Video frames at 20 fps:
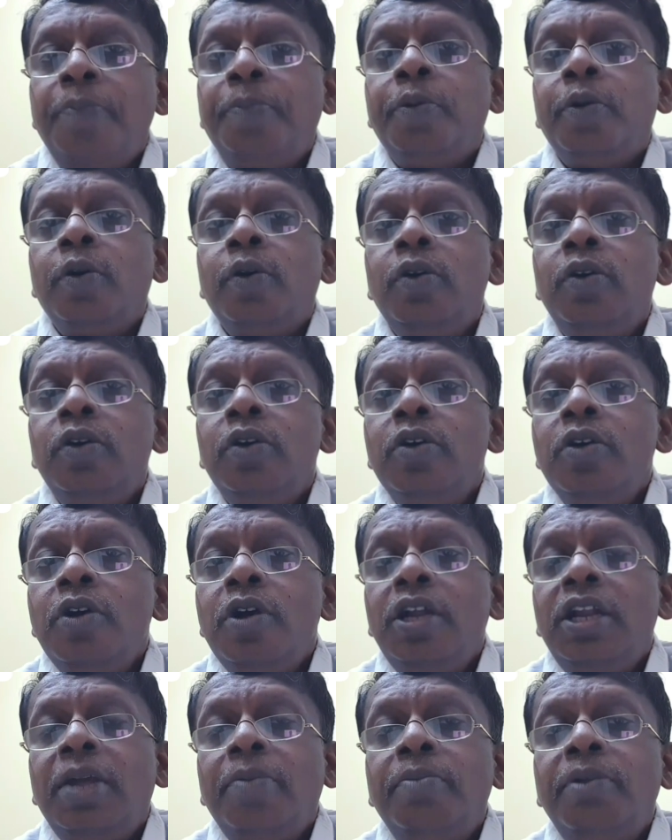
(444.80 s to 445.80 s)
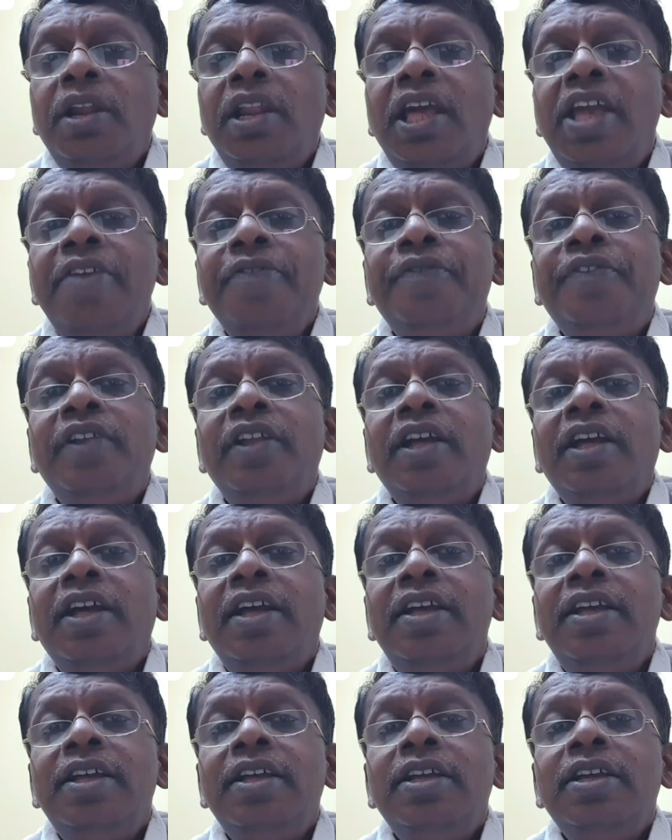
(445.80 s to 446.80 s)
அப்போ நம்ம லைஃப்ல
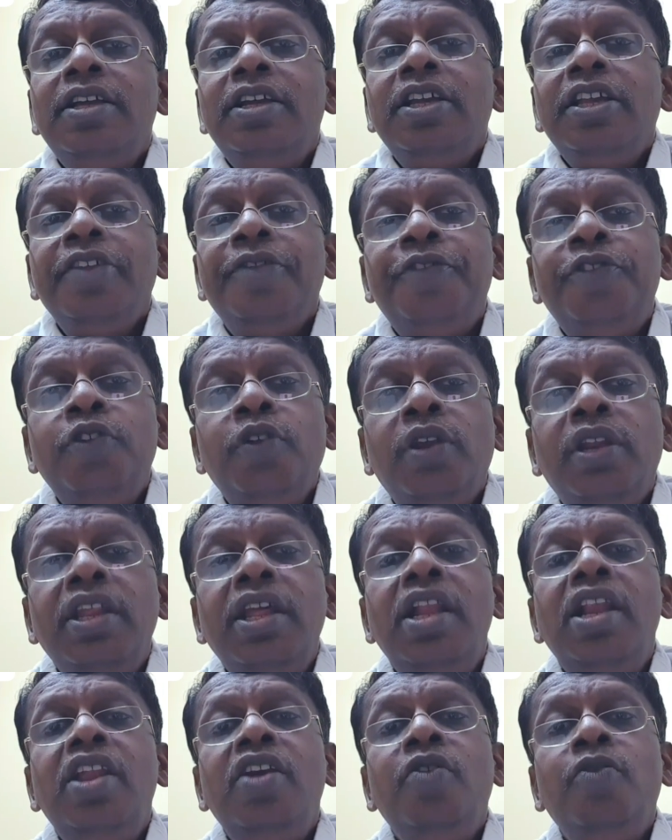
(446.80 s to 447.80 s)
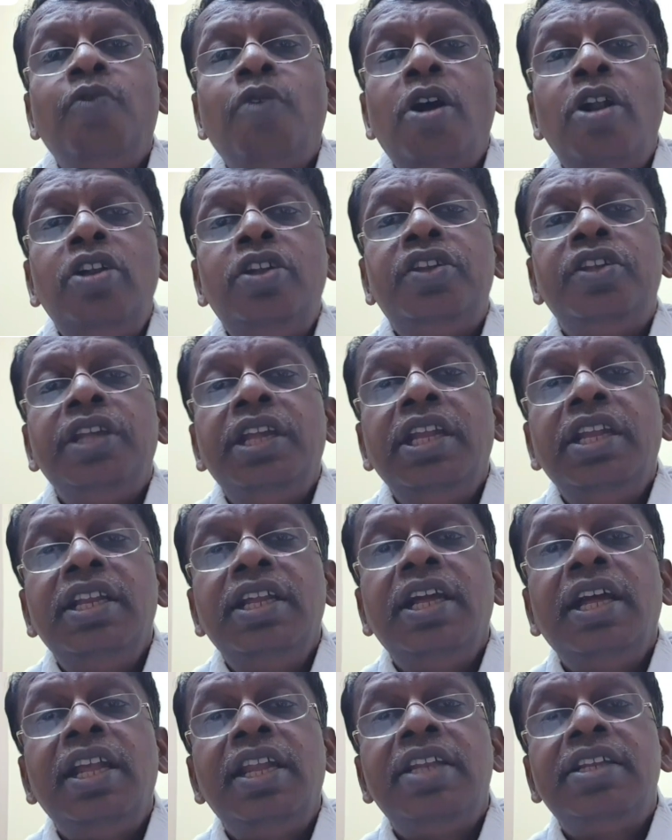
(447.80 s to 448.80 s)
இஃப் யூ ரியலி வாண்ட் to
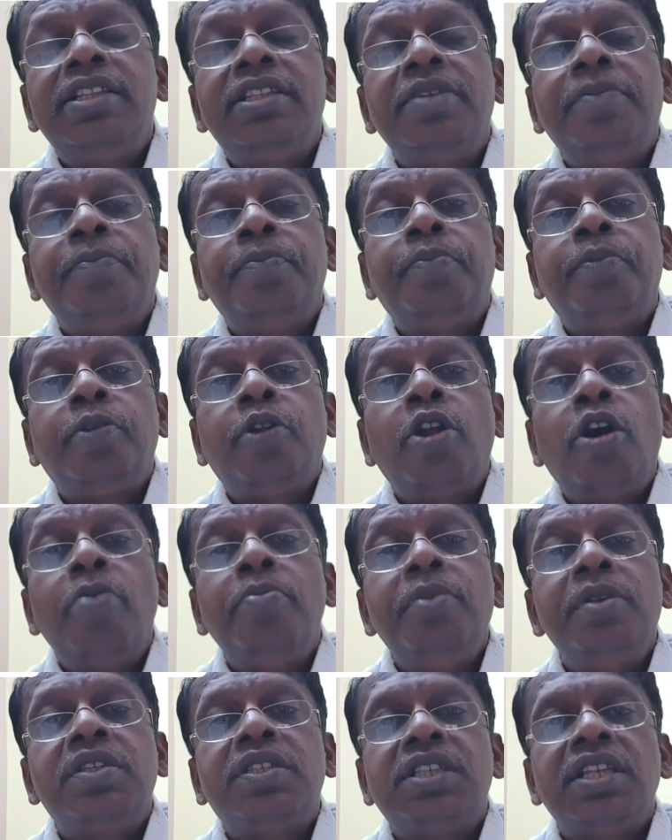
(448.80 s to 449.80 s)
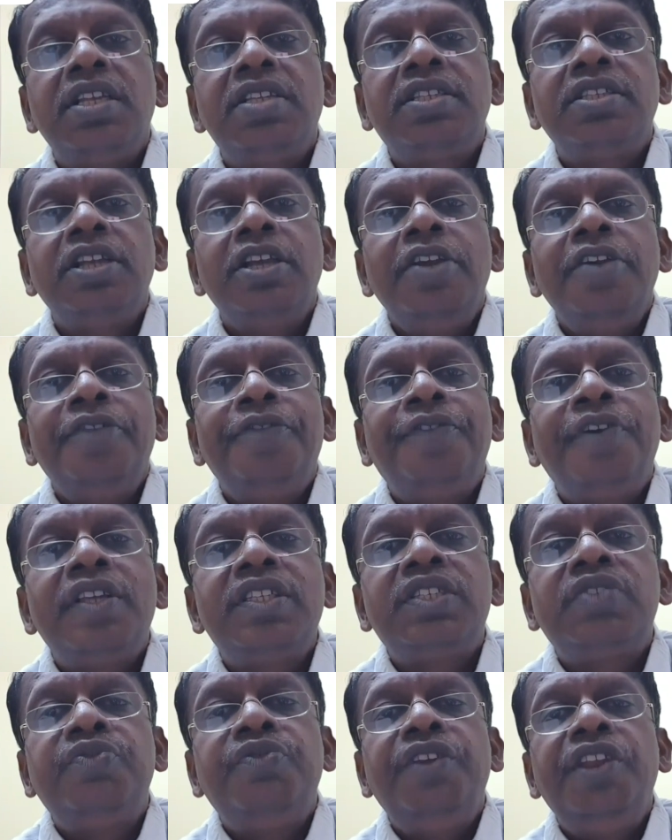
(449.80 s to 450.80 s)
inherit the promises,
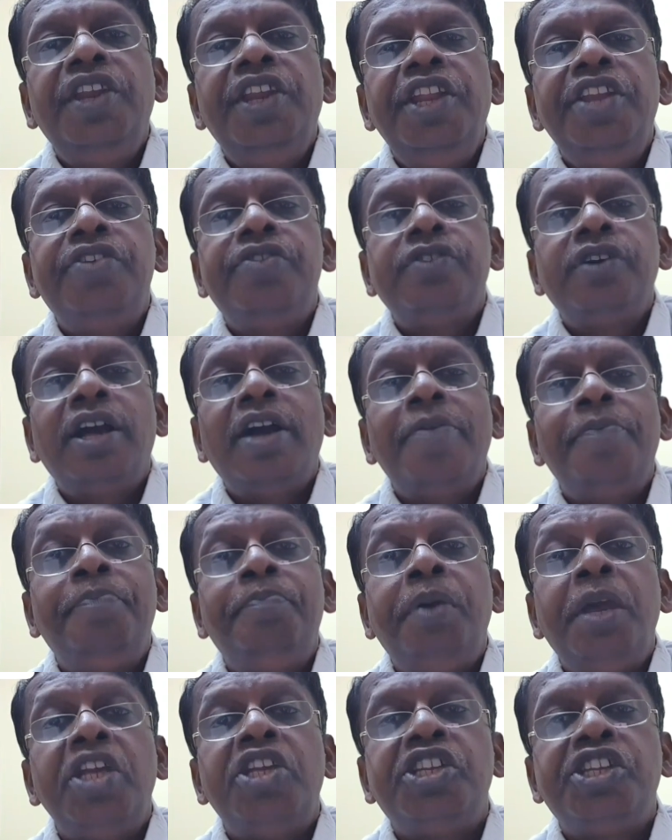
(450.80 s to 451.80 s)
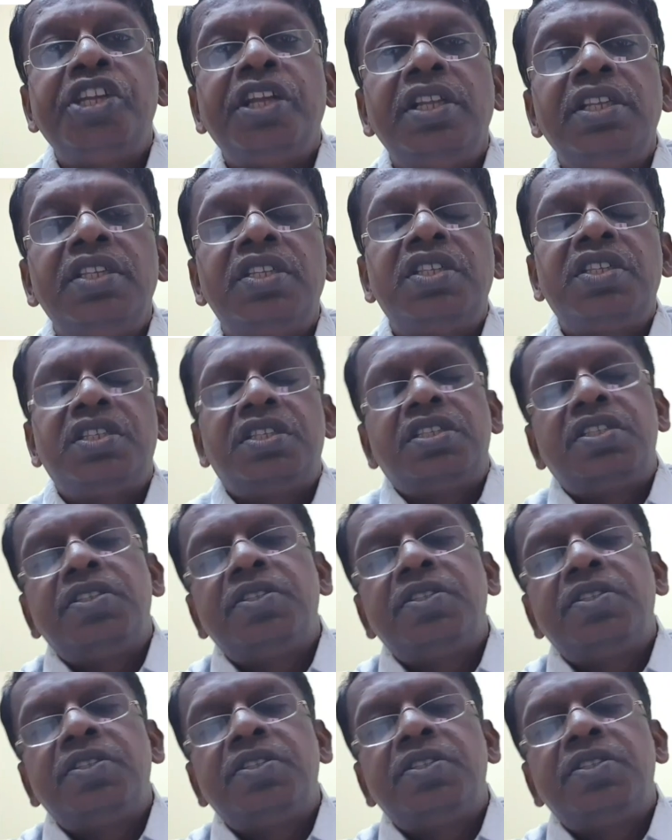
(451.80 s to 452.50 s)
first we need to have patience.